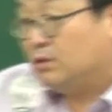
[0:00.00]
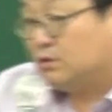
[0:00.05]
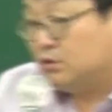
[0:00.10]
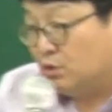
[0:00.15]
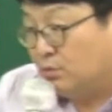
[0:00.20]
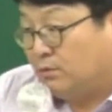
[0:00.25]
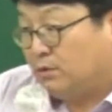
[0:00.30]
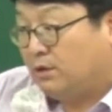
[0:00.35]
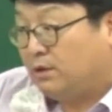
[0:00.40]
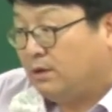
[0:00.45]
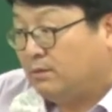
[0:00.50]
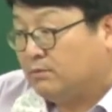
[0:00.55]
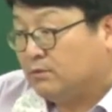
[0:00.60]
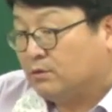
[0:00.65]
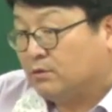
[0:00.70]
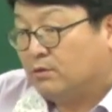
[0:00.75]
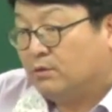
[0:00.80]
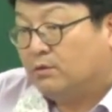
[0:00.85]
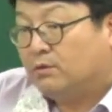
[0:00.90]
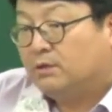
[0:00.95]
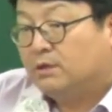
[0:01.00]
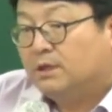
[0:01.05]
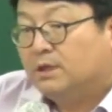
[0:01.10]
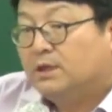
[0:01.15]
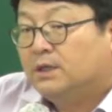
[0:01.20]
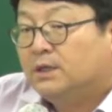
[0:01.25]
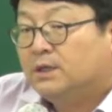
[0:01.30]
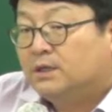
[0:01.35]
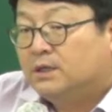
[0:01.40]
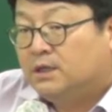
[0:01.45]
소멸되므로
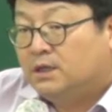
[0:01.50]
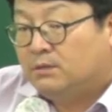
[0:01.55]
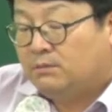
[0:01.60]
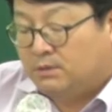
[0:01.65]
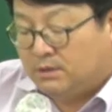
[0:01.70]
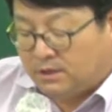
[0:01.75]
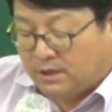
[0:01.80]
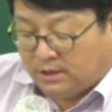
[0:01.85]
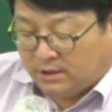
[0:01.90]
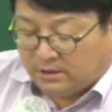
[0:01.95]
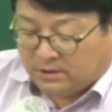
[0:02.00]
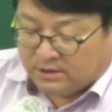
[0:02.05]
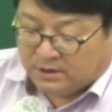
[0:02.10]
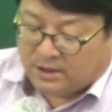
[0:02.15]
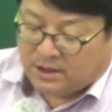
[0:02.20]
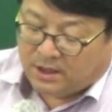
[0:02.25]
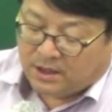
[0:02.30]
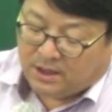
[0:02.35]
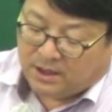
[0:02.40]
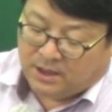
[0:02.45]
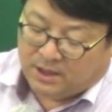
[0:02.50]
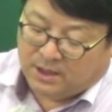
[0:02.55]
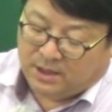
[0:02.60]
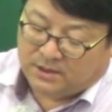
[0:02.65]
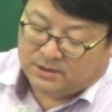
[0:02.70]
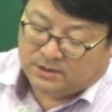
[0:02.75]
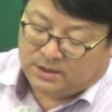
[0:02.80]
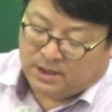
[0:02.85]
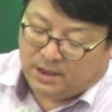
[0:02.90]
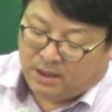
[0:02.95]
이미 대리는
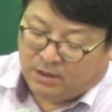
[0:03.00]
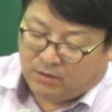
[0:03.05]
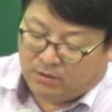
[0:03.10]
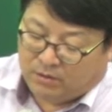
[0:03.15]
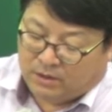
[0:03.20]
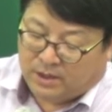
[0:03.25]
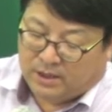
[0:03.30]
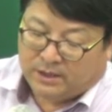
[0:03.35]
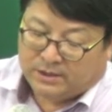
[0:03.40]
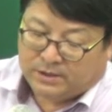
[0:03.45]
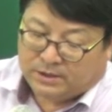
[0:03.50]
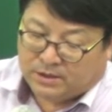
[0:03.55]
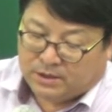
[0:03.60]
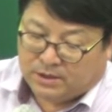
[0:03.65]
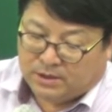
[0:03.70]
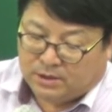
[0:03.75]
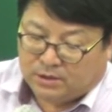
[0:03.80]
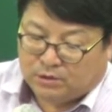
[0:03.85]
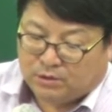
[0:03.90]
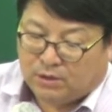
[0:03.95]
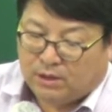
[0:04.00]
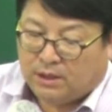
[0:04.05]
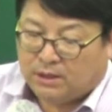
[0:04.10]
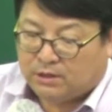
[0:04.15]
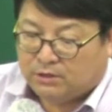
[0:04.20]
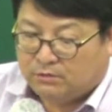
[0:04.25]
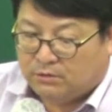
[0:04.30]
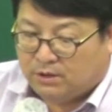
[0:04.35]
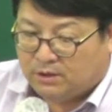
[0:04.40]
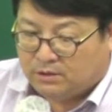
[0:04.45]
해제하거나
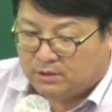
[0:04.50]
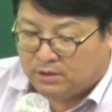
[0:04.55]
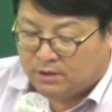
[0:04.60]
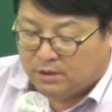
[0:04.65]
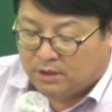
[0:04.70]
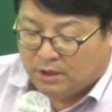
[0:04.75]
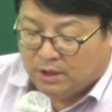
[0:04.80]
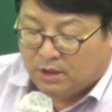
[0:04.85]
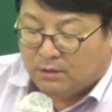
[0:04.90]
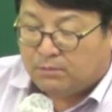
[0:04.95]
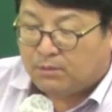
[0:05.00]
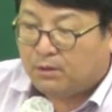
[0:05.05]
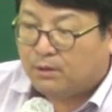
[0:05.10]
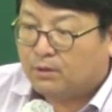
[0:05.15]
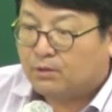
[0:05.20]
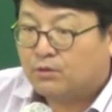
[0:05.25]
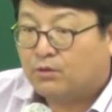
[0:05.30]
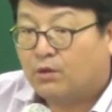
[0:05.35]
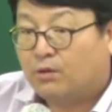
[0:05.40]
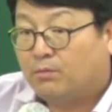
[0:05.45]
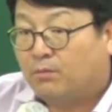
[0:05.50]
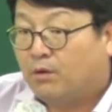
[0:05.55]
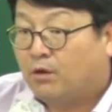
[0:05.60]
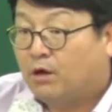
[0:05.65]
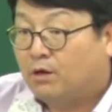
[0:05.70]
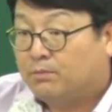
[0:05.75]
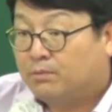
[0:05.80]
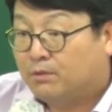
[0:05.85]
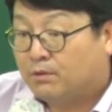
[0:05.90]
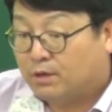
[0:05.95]
취소하기 위해서 별도의
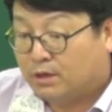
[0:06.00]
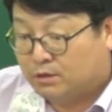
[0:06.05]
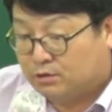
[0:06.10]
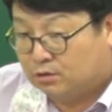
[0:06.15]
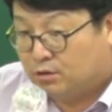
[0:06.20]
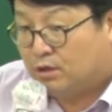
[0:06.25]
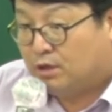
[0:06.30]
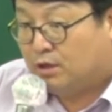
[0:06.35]
뭐가 필요하죠?